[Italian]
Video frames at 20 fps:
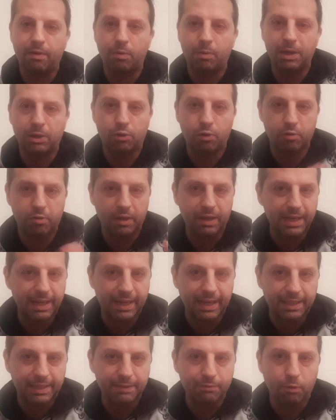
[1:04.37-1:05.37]
qualcosa di
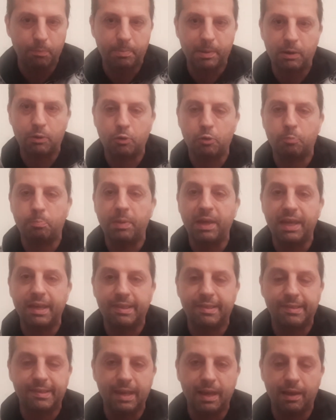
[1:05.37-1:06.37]
negativo per lo
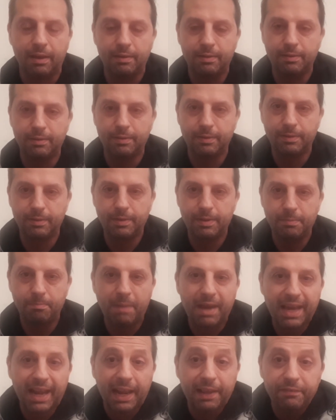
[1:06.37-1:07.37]
Spezia,
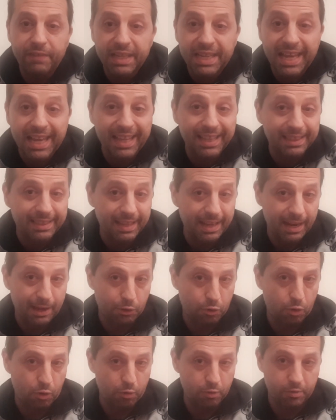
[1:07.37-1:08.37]
ma era evidente la
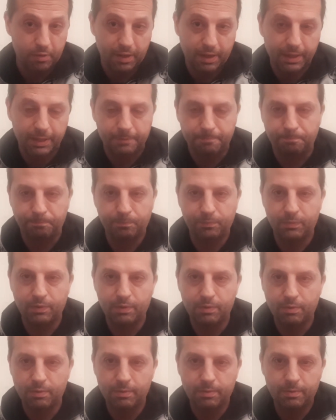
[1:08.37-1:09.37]
cosa, eh?
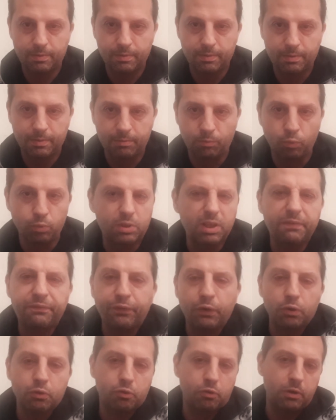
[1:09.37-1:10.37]
Un
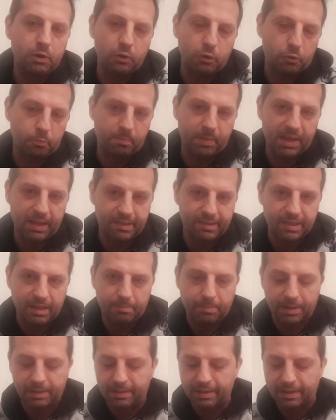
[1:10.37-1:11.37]
tifoso dello Spezia
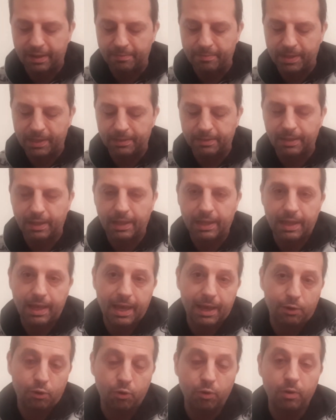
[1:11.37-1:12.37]
praticamente.
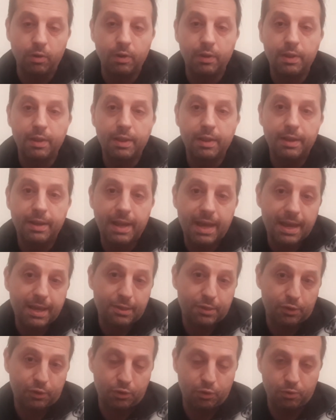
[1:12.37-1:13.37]
Ecco,
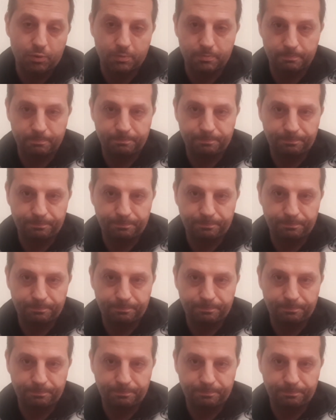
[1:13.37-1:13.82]
Neschio,